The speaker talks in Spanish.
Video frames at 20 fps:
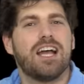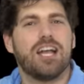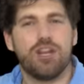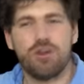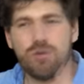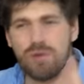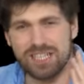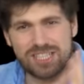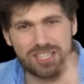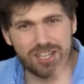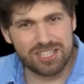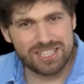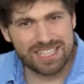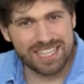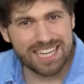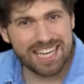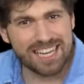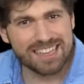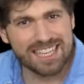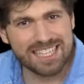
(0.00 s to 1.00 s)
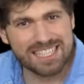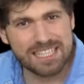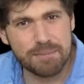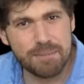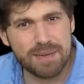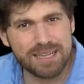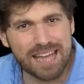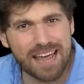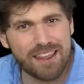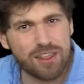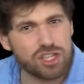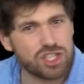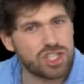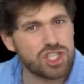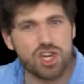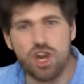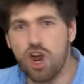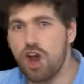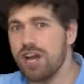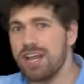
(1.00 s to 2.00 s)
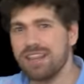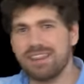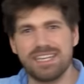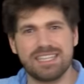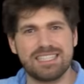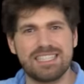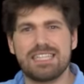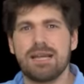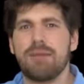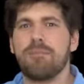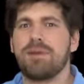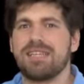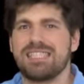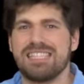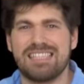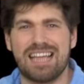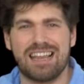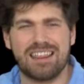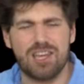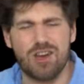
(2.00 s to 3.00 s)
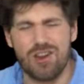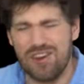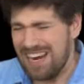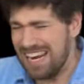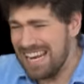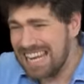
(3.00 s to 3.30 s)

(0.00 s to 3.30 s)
Nuestros siguientes invitados no necesitan presentación,